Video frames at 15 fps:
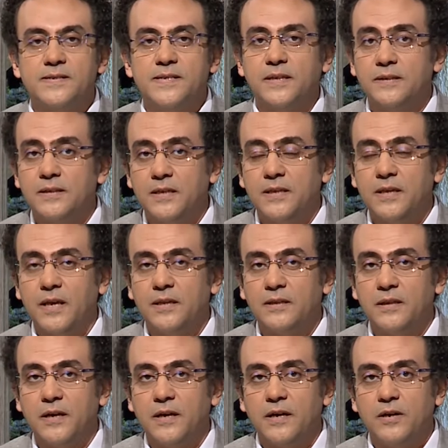سنتين
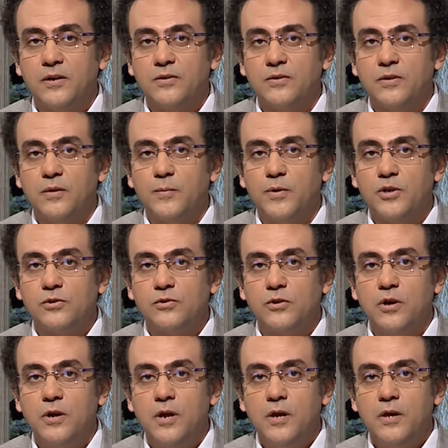كانت آخر مرة